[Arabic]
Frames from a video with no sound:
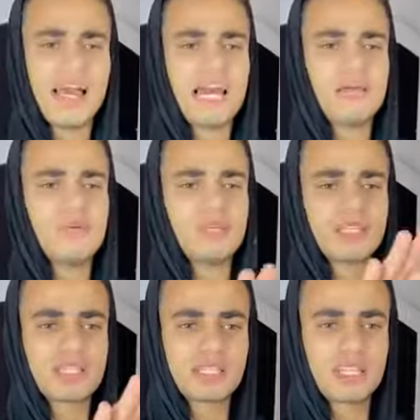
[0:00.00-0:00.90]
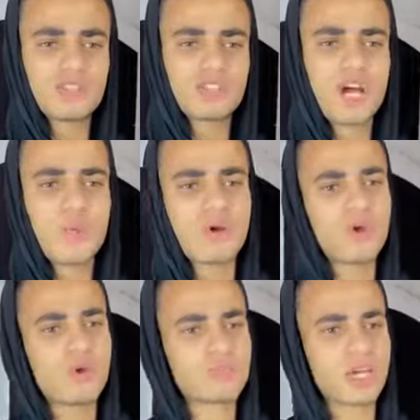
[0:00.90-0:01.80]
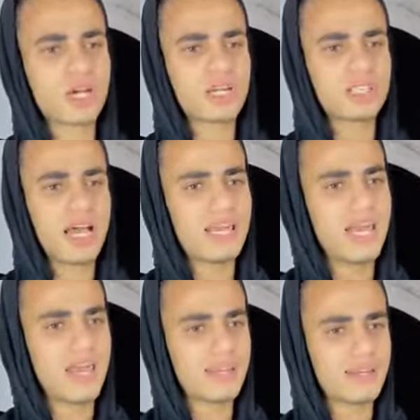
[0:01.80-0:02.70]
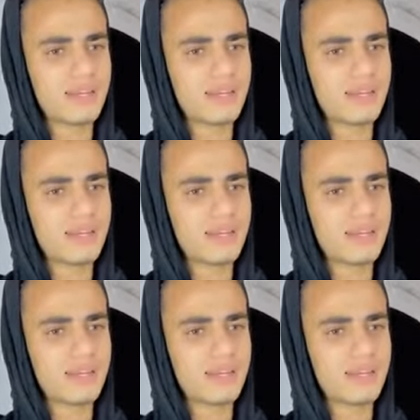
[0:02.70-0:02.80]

يا حبيبي ما تتكسفش صحابك كلهم صغارين ده عيال